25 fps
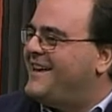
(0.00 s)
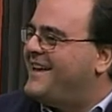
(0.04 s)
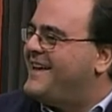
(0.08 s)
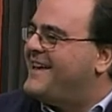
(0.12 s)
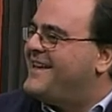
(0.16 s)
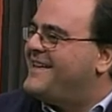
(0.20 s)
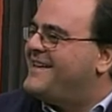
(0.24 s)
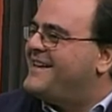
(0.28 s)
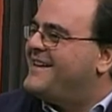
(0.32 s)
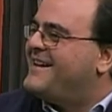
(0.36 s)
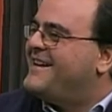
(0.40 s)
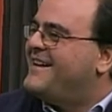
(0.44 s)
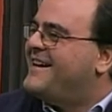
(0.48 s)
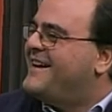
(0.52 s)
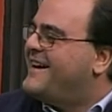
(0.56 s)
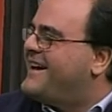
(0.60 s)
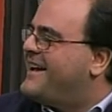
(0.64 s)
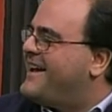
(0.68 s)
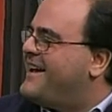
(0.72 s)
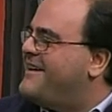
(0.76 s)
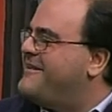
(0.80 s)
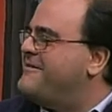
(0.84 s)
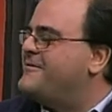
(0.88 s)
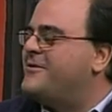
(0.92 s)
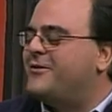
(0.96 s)
è, un
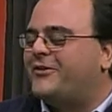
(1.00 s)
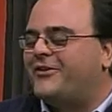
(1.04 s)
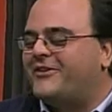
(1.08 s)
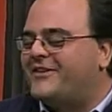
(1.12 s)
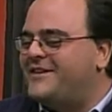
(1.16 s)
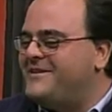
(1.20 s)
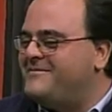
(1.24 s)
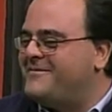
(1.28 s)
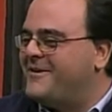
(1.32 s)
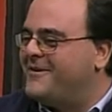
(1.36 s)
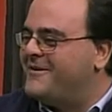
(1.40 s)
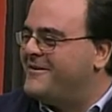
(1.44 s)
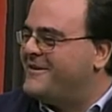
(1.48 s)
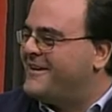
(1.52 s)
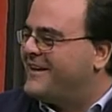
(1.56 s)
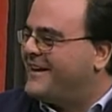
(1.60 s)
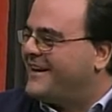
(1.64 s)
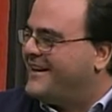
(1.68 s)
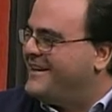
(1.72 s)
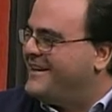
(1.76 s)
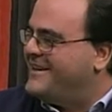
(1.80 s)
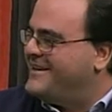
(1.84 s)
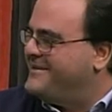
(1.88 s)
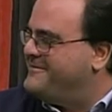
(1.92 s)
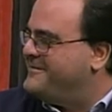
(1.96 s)
è uno stimolo
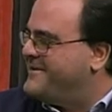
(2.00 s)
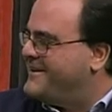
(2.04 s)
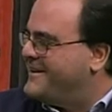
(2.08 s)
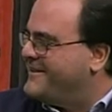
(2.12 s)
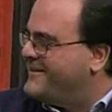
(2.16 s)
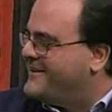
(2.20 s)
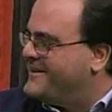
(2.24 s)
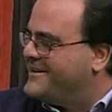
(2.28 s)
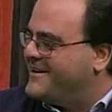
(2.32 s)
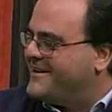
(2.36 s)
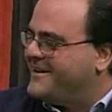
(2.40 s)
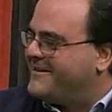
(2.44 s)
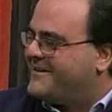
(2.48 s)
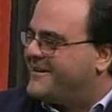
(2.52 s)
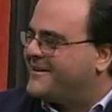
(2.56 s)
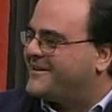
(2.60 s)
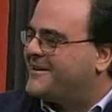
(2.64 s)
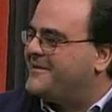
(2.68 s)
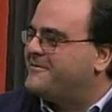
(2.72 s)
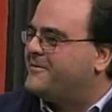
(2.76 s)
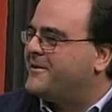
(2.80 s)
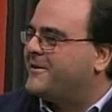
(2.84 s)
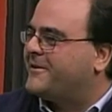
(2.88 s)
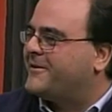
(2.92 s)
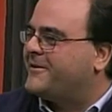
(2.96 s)
incredibile vedere
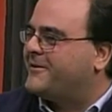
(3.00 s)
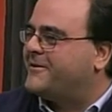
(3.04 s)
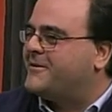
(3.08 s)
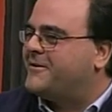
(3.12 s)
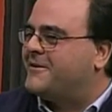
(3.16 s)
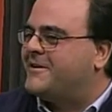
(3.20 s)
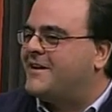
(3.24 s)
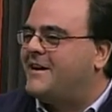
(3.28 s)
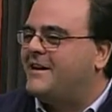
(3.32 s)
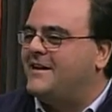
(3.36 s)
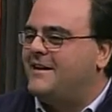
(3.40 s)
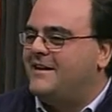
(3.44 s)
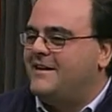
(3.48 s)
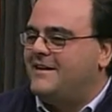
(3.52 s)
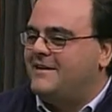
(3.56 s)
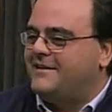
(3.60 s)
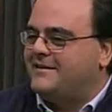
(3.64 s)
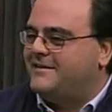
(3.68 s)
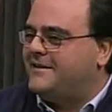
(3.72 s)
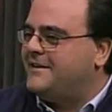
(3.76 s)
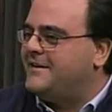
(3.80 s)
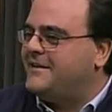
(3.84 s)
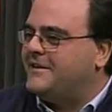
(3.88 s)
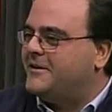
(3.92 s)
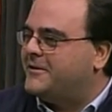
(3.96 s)
questa persona
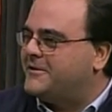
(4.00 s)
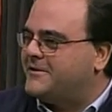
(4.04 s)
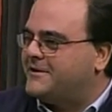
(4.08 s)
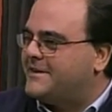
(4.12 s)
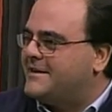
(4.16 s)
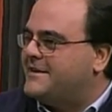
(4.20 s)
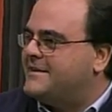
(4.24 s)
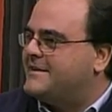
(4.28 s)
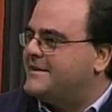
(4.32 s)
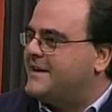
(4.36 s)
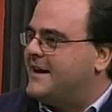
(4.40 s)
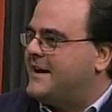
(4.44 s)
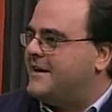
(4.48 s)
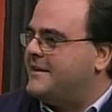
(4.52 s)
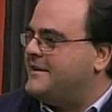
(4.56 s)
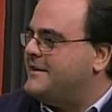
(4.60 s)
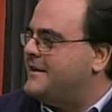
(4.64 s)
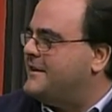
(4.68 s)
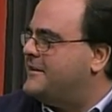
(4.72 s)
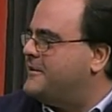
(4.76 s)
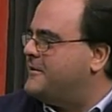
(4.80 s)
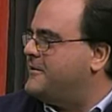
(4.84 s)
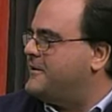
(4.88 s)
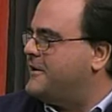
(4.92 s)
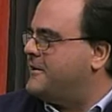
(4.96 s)
di 80 anni
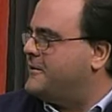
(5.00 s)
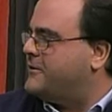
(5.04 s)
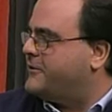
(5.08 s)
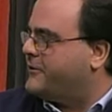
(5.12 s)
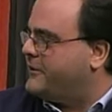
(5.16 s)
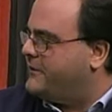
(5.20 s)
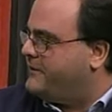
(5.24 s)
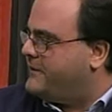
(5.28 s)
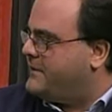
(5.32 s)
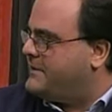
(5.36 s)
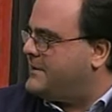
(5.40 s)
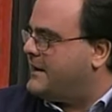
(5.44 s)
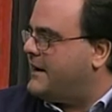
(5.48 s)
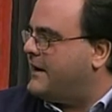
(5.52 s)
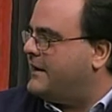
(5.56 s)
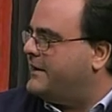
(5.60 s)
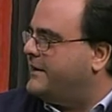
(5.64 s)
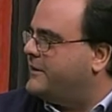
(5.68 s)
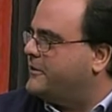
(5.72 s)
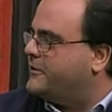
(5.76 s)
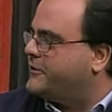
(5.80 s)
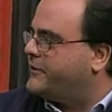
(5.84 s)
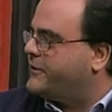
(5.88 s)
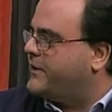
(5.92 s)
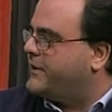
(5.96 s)
ancora così
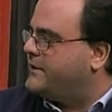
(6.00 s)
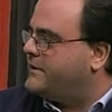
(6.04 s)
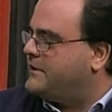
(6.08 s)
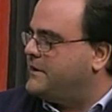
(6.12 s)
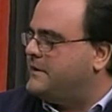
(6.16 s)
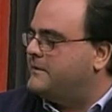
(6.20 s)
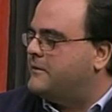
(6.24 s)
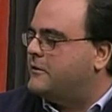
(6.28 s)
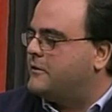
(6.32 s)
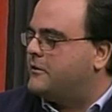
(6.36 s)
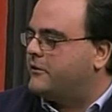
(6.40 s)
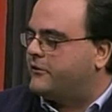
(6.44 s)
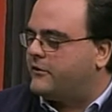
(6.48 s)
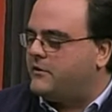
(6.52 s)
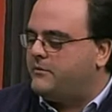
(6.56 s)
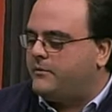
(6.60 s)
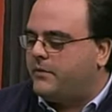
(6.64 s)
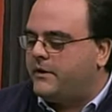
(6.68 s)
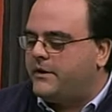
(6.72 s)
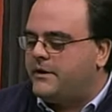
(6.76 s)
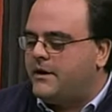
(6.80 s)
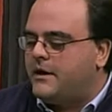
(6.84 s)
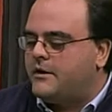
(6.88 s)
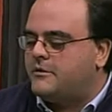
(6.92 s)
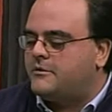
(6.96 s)
vitale, così attivo, così
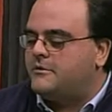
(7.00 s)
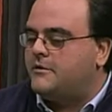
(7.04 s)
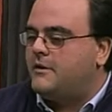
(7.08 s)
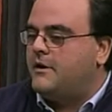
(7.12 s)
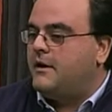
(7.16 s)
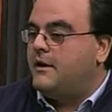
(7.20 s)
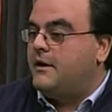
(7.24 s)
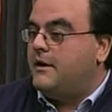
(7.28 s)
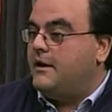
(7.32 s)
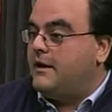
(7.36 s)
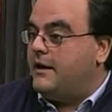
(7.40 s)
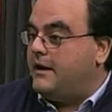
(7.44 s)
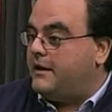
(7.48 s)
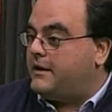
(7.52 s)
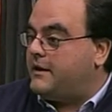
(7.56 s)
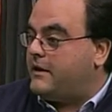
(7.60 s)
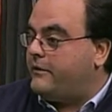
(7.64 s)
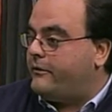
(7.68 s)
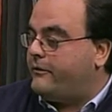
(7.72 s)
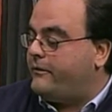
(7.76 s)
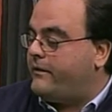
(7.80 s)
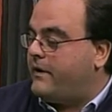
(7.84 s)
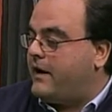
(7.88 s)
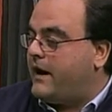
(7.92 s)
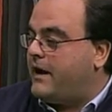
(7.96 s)
impegnato e che ha,
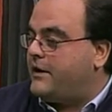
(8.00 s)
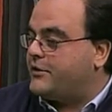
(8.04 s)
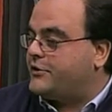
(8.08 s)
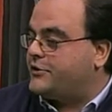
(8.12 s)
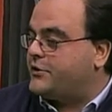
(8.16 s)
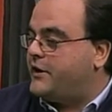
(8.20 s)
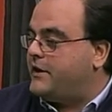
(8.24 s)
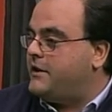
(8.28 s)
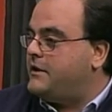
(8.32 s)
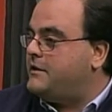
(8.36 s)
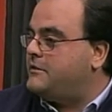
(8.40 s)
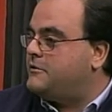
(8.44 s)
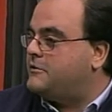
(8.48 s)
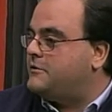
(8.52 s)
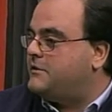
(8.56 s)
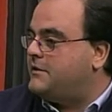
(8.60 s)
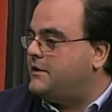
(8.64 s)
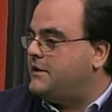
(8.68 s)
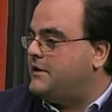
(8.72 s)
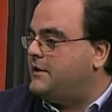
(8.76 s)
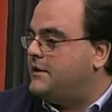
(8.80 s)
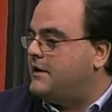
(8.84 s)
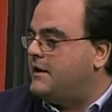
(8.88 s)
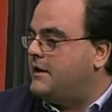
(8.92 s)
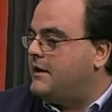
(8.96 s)
ha scelto
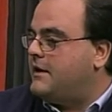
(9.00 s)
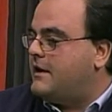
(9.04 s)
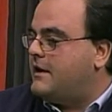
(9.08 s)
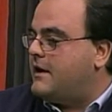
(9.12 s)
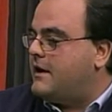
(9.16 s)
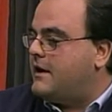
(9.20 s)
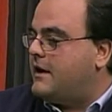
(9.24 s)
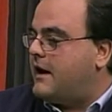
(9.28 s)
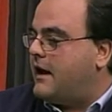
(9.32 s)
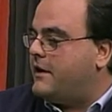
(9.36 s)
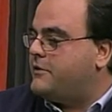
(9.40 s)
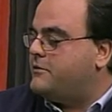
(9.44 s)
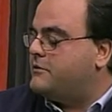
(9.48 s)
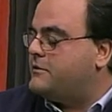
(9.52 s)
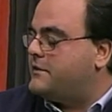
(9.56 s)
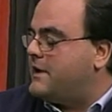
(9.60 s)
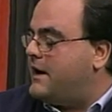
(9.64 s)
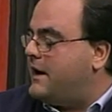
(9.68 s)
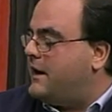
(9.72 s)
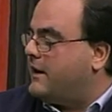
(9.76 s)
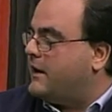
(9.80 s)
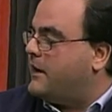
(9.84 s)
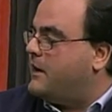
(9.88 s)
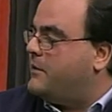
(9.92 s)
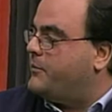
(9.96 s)
di
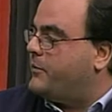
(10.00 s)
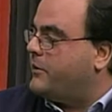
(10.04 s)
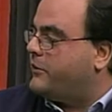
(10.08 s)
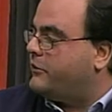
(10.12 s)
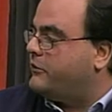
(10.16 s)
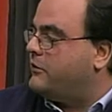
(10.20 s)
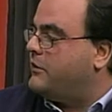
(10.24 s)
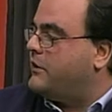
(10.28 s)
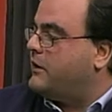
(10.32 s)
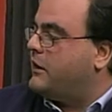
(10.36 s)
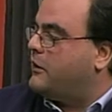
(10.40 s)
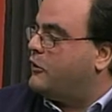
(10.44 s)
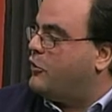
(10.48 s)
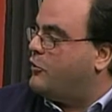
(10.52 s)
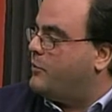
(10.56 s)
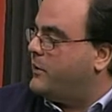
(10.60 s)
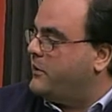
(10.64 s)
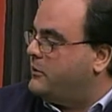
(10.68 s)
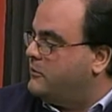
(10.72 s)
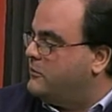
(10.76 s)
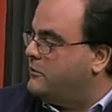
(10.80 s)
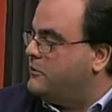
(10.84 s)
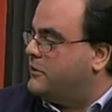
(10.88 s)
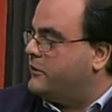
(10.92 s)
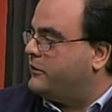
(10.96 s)
aiutare le persone che come
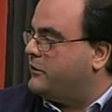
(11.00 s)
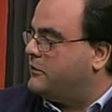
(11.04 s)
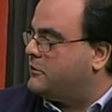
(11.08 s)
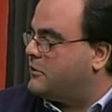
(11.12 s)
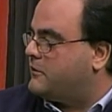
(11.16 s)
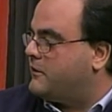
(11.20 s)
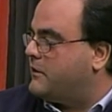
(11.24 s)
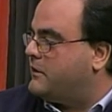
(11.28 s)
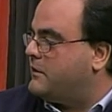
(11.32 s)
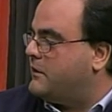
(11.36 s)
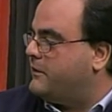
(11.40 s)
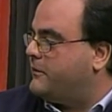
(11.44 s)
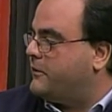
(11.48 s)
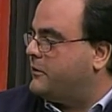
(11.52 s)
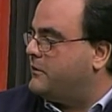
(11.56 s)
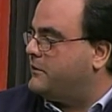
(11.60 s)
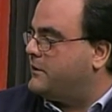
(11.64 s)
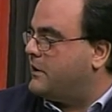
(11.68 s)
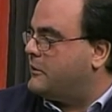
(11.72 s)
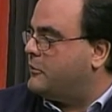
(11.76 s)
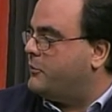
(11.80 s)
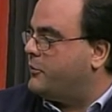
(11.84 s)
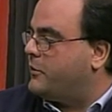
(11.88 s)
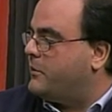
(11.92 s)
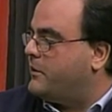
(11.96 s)
lui si trovano ad
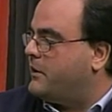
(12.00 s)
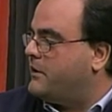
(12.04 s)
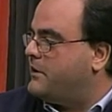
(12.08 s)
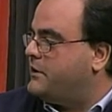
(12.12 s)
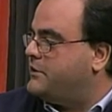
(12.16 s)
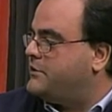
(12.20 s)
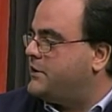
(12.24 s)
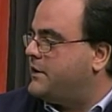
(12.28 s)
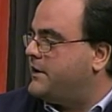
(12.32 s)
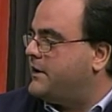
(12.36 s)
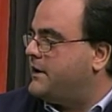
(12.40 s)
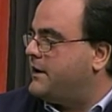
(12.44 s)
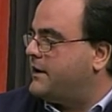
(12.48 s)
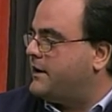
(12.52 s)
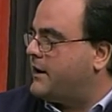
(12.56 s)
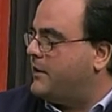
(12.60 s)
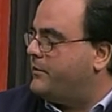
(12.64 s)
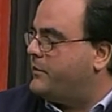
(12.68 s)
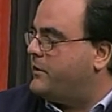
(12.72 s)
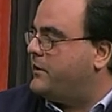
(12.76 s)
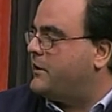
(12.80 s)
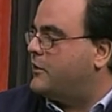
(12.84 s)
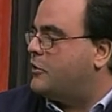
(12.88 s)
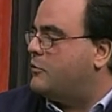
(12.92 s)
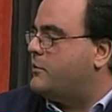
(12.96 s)
affrontare un problema del genere a
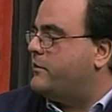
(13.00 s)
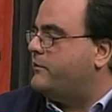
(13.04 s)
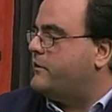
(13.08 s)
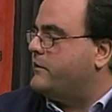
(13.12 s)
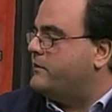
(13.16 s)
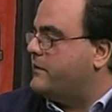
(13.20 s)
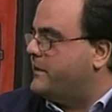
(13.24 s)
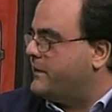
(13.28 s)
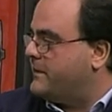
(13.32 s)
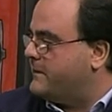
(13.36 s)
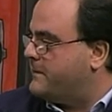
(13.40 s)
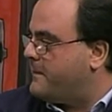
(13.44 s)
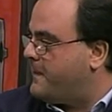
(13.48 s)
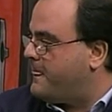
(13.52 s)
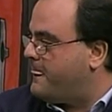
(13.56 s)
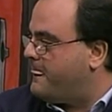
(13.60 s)
capire come vivere.